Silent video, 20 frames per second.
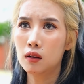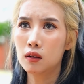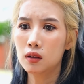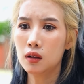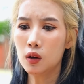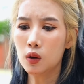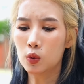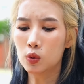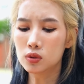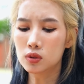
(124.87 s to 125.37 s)

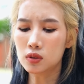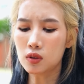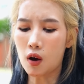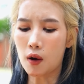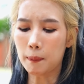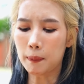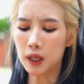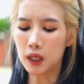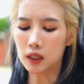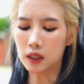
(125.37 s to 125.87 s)
ถ้าคุณตอบ
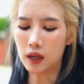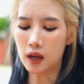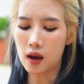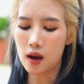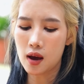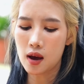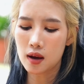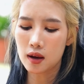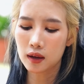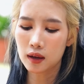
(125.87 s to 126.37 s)
ผิดเนี่ย
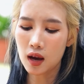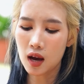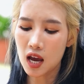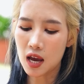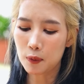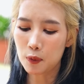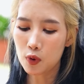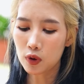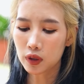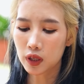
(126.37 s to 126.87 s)
ไข่
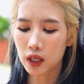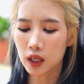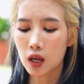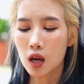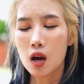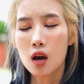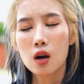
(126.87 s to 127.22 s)
พวกนี้